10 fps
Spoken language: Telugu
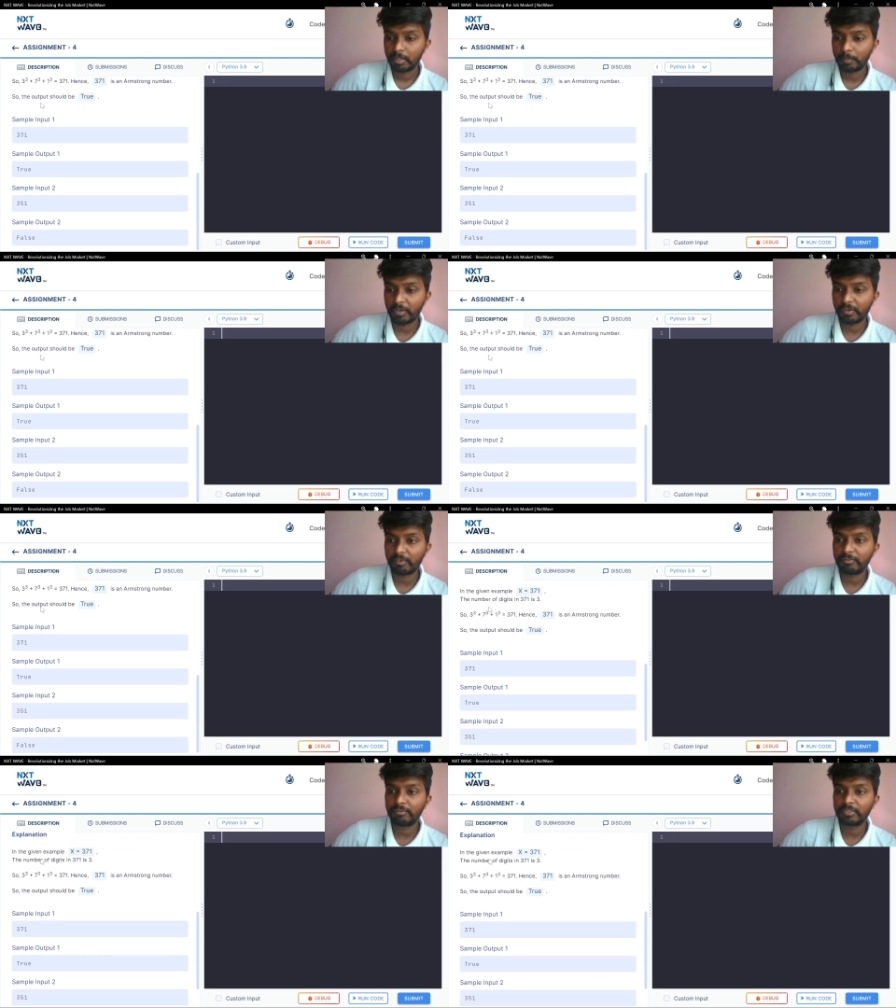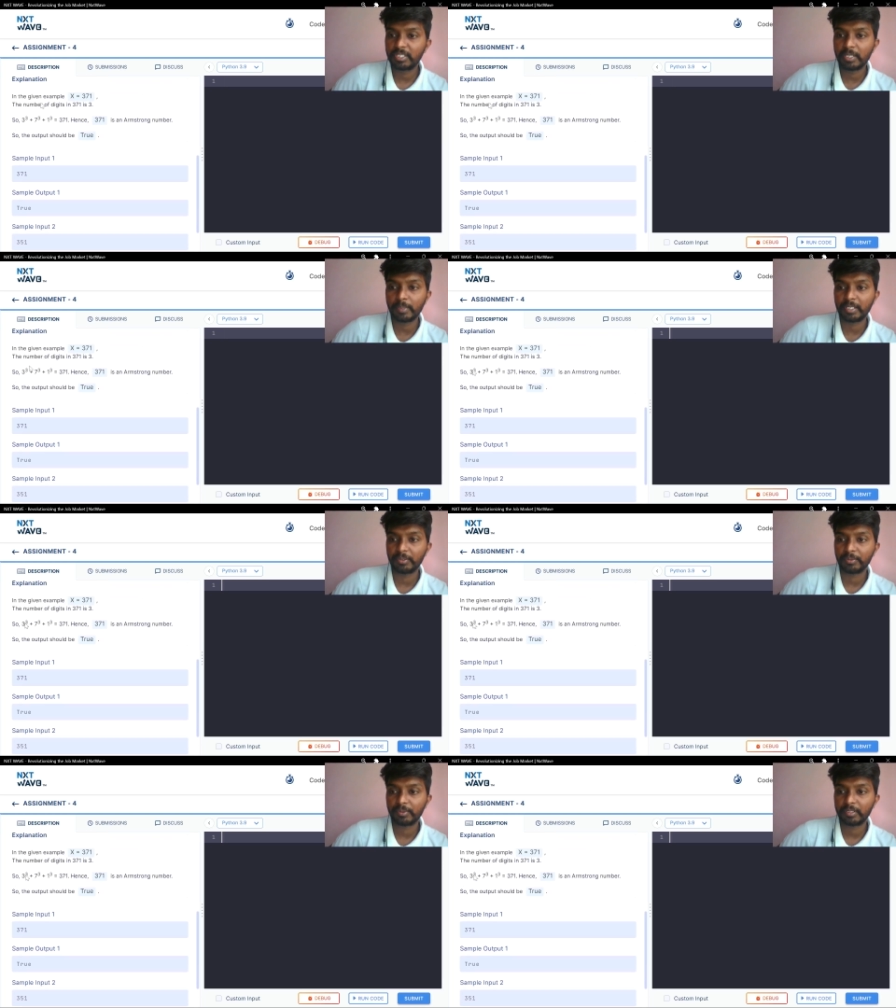పవర్ ఆఫ్ త్రీ
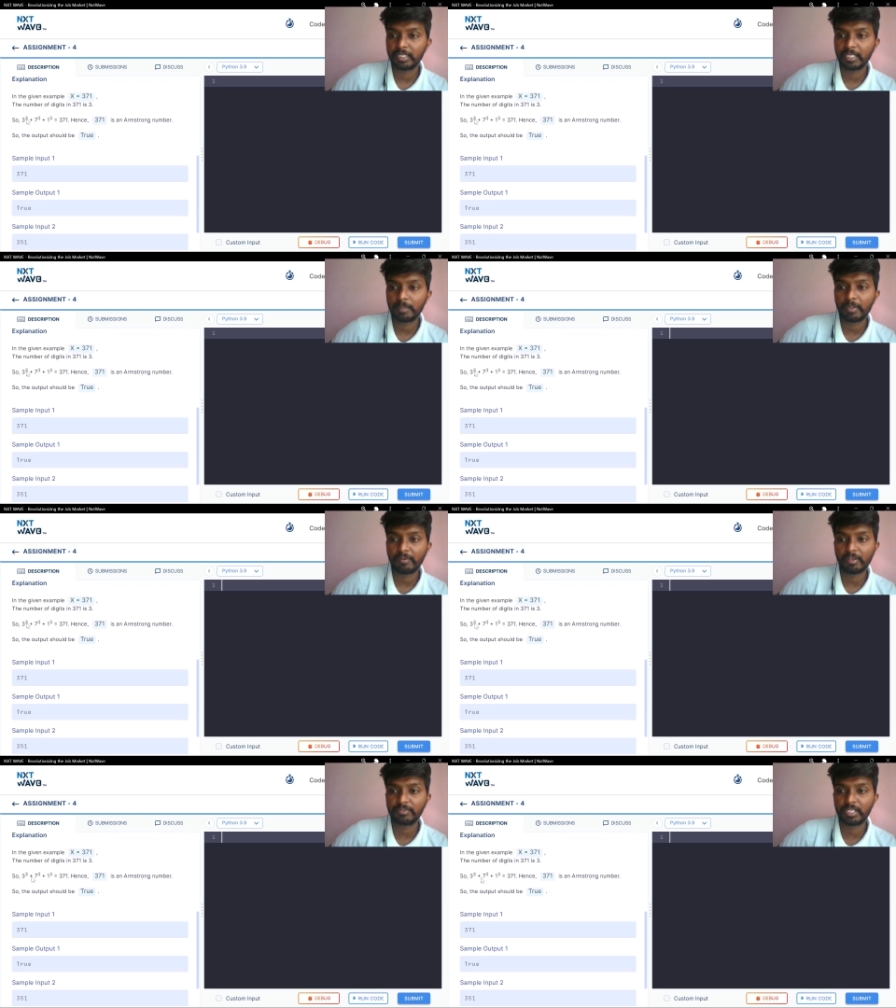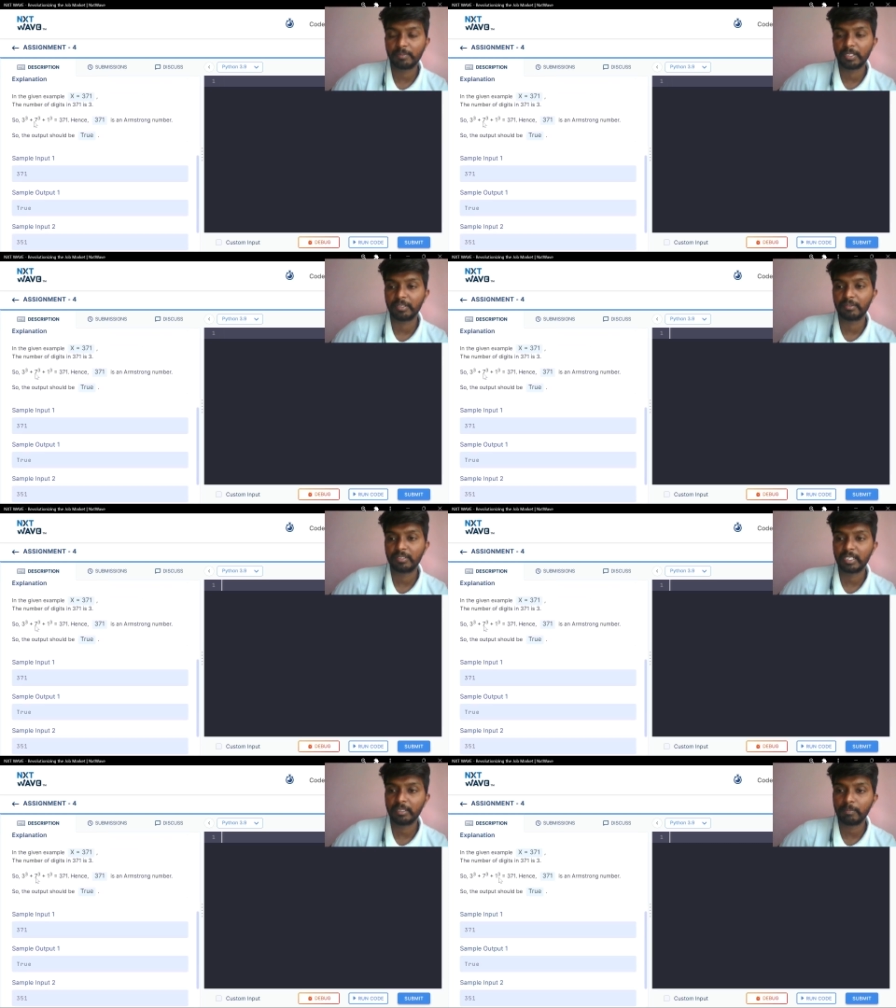పెట్టిండు దానికి పవర్ ఆఫ్ త్రీ పెట్టిండు
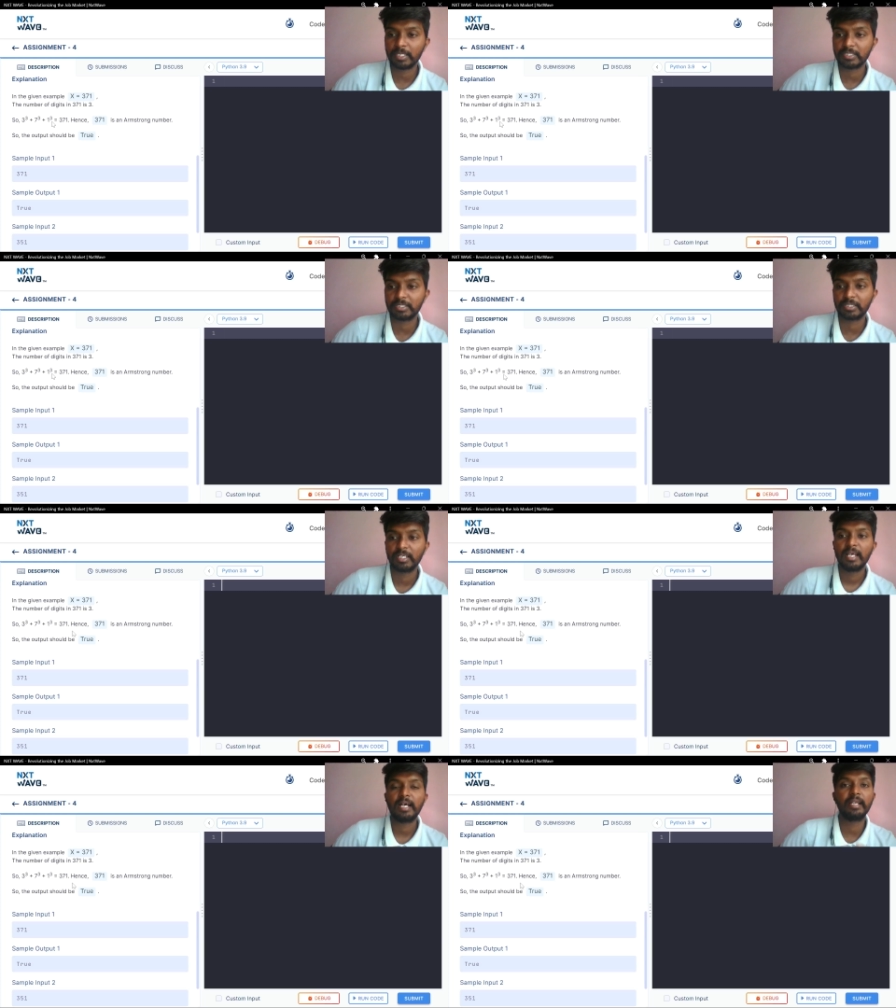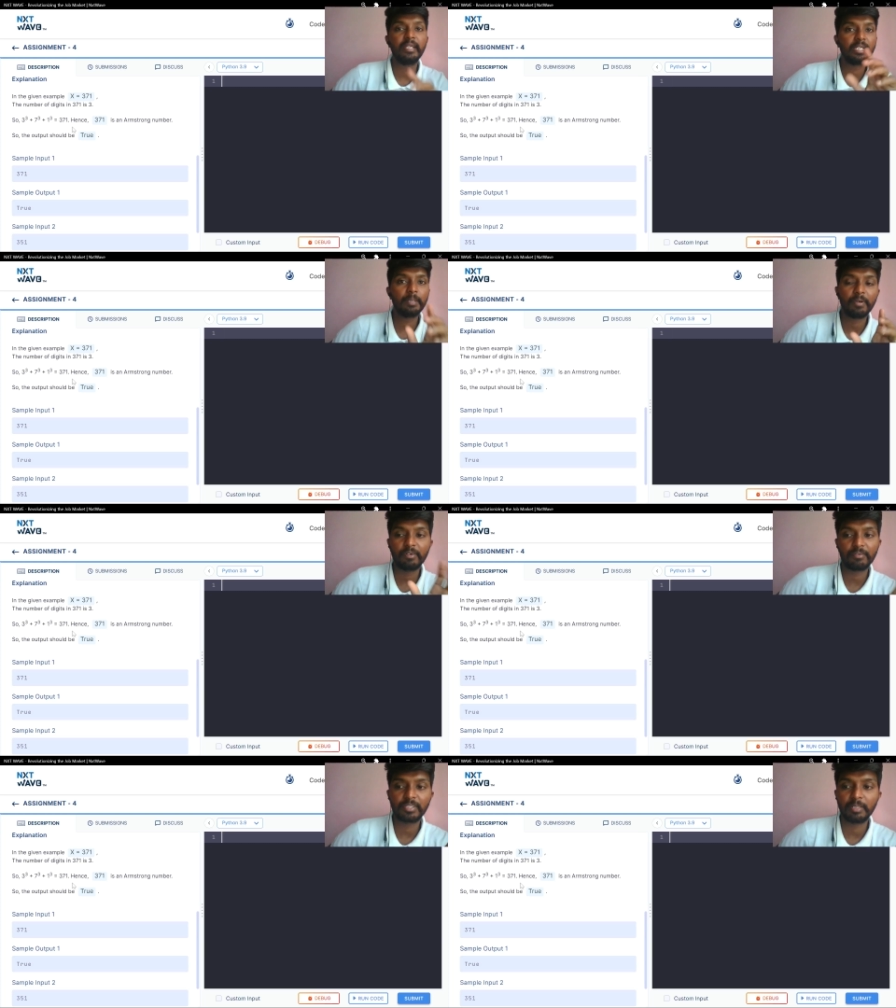దాన్ని ప్లేస్ చేసిండు అన్నిటికీ
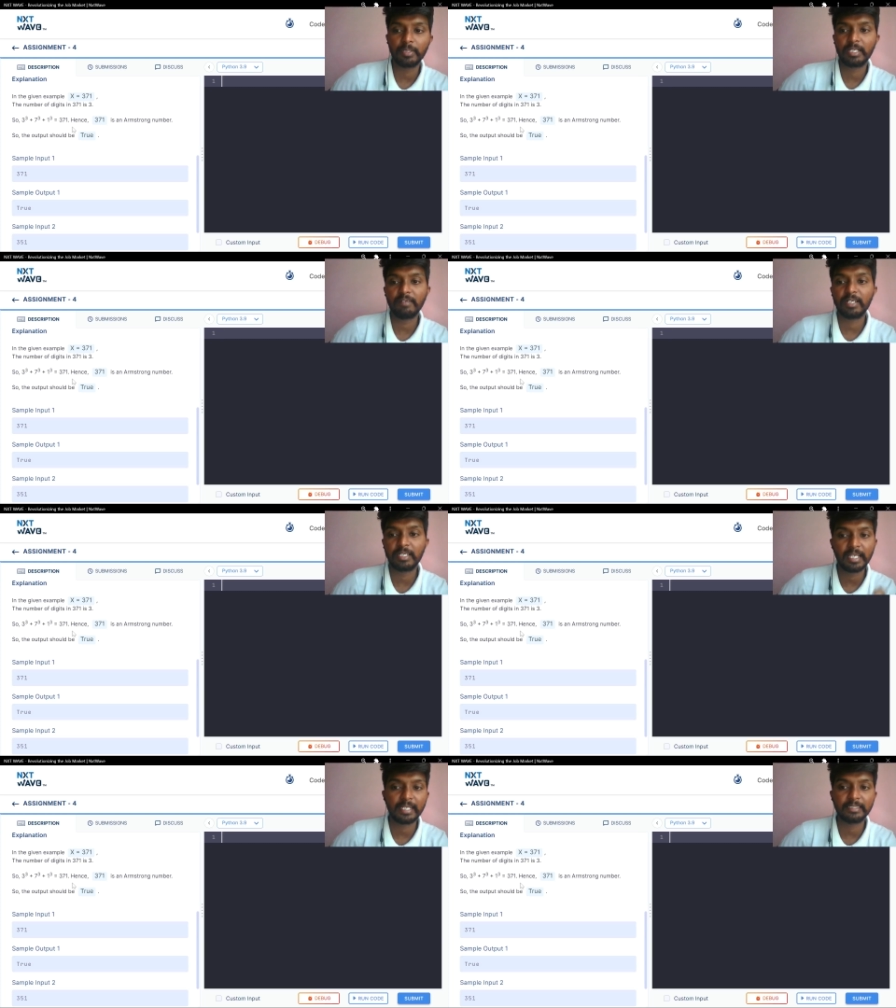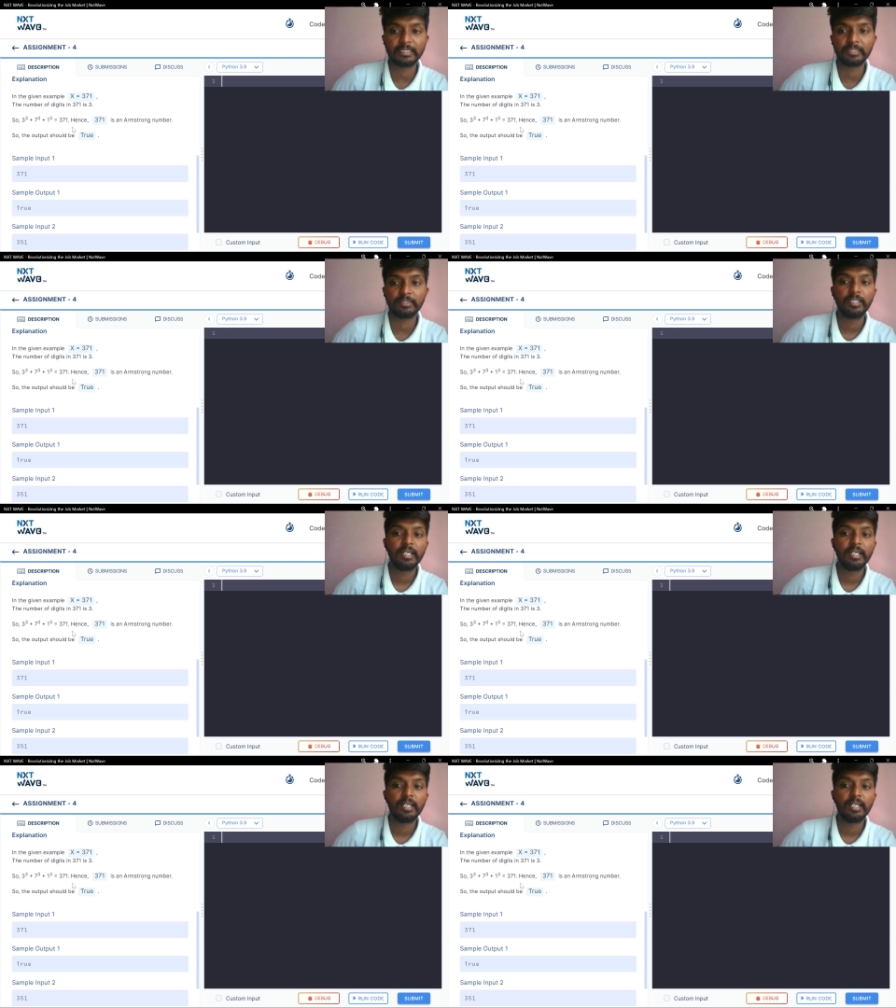పవర్ ఆఫ్ త్రీ పెట్టి వాటిని యాడ్ చేసిండు